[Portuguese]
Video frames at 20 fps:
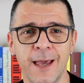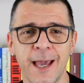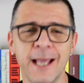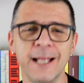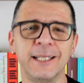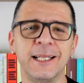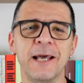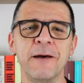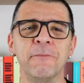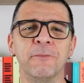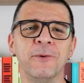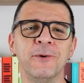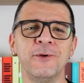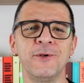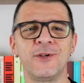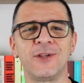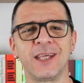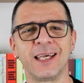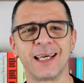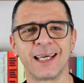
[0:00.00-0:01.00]
Em
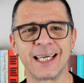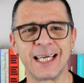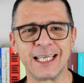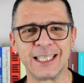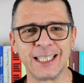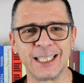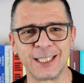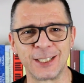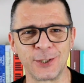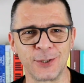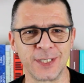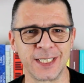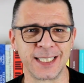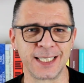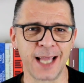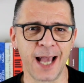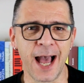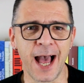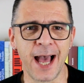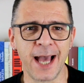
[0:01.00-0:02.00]
tempos de redes
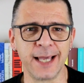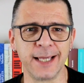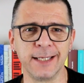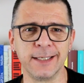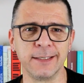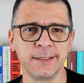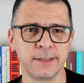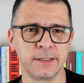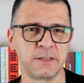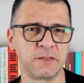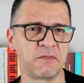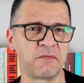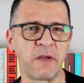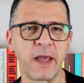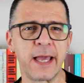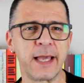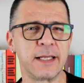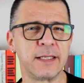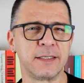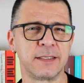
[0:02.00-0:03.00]
sociais,
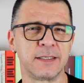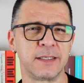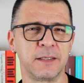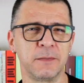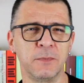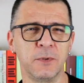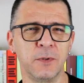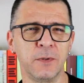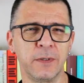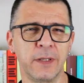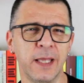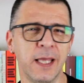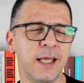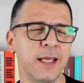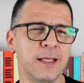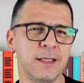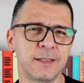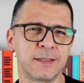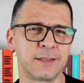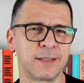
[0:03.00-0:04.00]
Facebook,
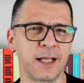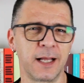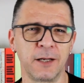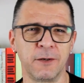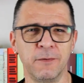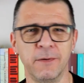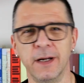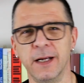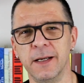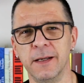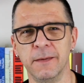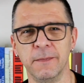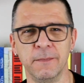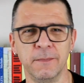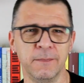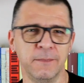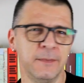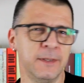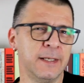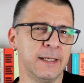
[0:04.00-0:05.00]

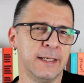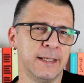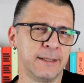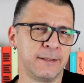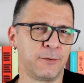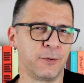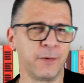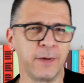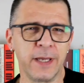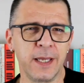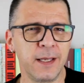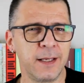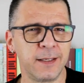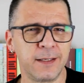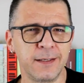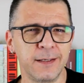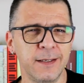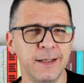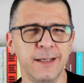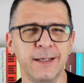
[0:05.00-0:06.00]
Instagram,
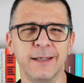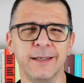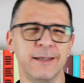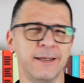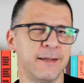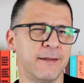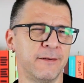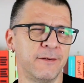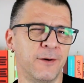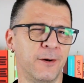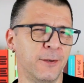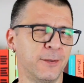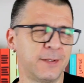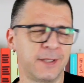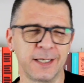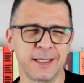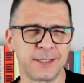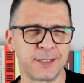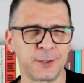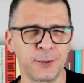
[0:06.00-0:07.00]
Twitter e
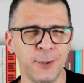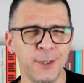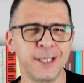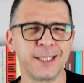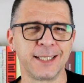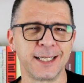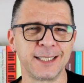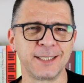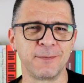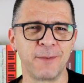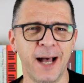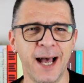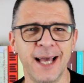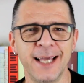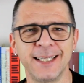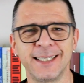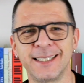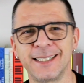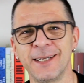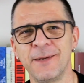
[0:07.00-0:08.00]
outras coisas
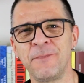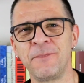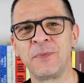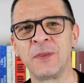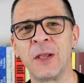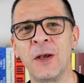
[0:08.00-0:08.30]
mais,